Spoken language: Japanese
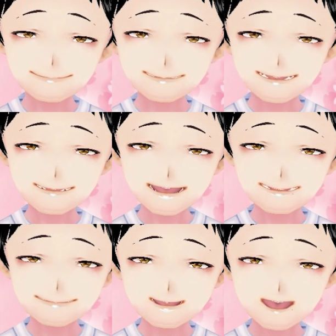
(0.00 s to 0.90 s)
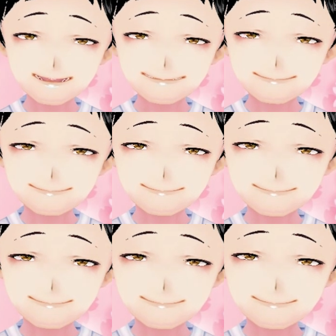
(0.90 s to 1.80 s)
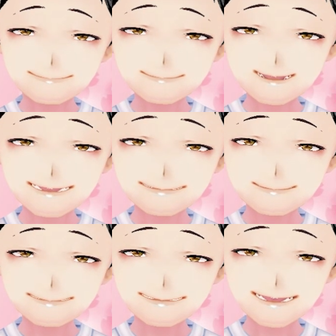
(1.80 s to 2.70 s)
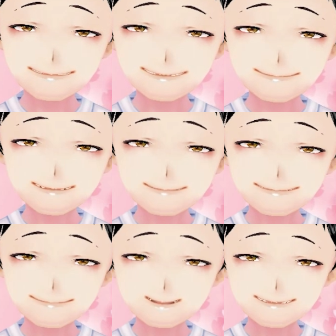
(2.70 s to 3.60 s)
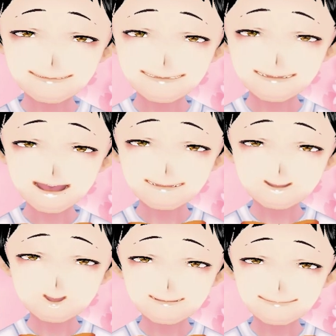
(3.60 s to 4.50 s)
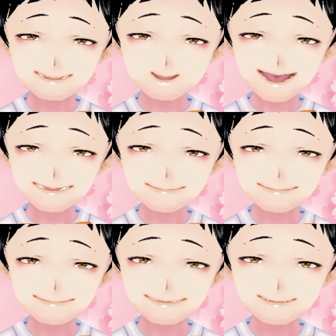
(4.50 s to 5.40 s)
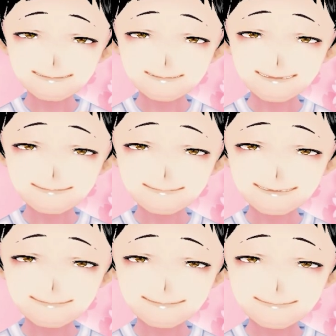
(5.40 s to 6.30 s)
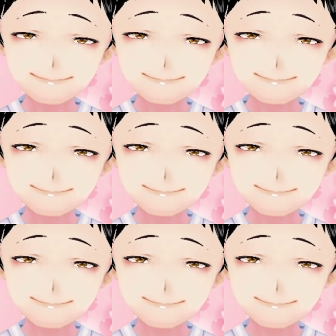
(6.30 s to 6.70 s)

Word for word: 競馬部の予想です。まず鳥が脱出を目指す私坂織の本命は、1枠1番ジャッカル。